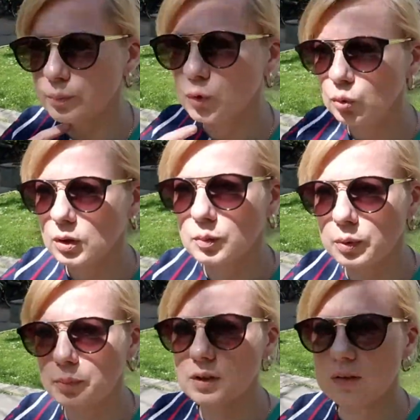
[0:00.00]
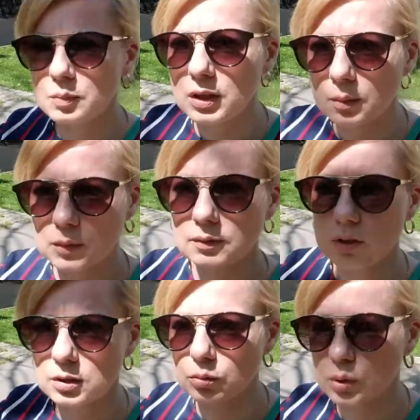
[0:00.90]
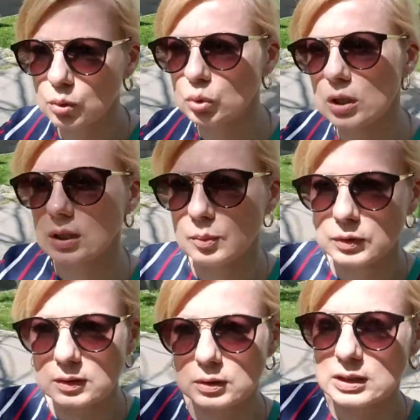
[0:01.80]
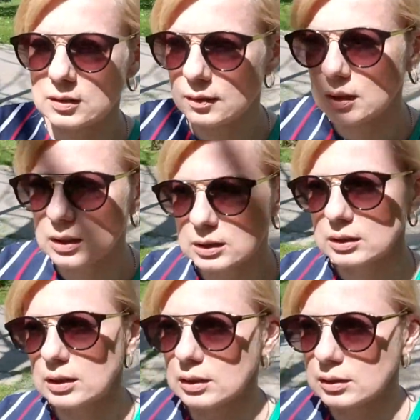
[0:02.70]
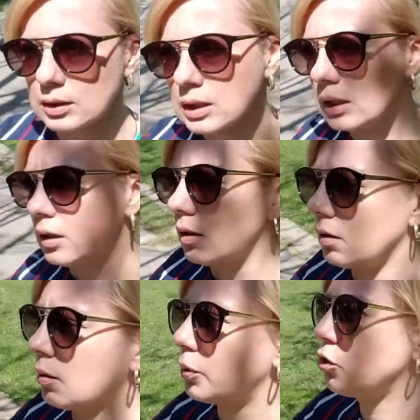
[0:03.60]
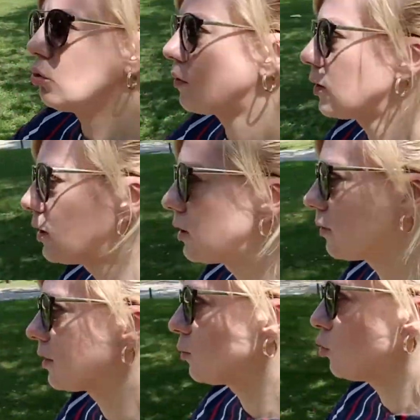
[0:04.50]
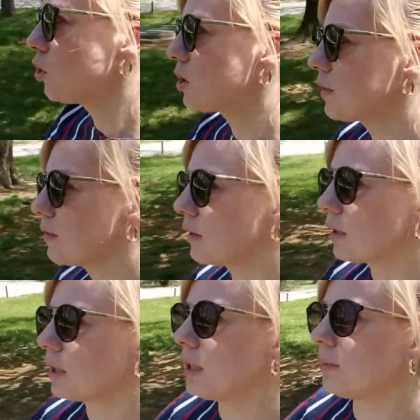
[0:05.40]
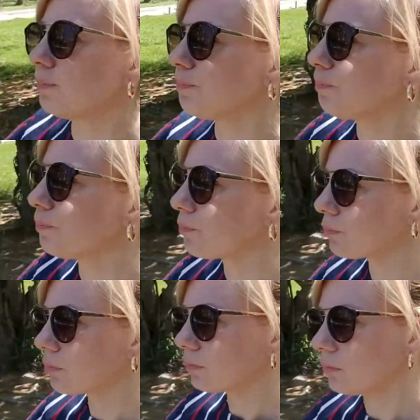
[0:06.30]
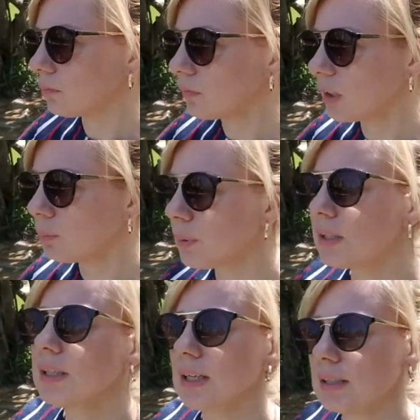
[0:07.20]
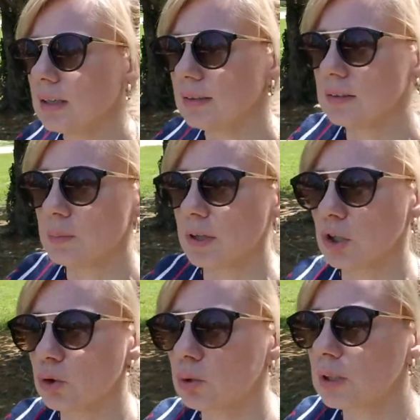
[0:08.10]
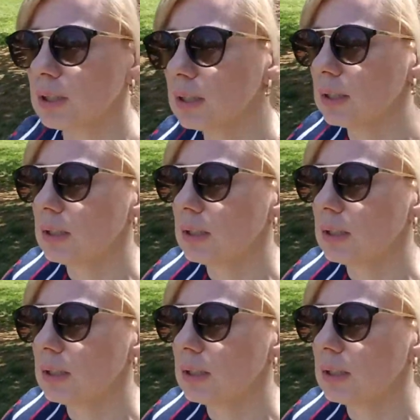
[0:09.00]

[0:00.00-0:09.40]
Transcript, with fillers: ну, как бы быть с миром на вытянутой руке, я бы назвала это так. А, почувствовать эти возможности и понять для себя, что это